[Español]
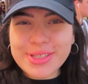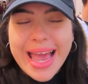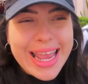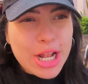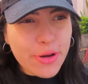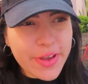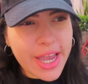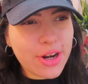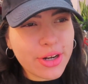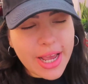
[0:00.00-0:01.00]
ahí lo
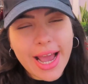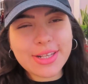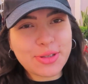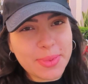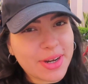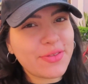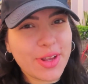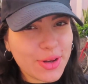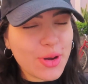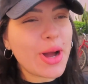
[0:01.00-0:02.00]
vieron, a eso me
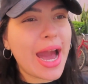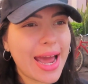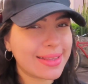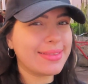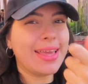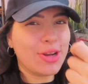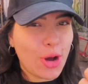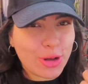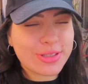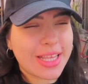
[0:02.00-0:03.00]
refiero con arte
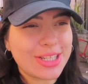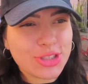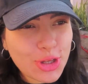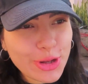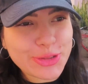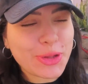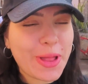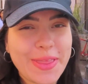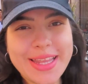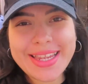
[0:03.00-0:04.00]
no ostentoso
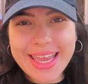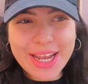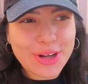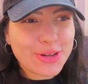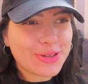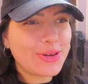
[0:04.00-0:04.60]
de dinero,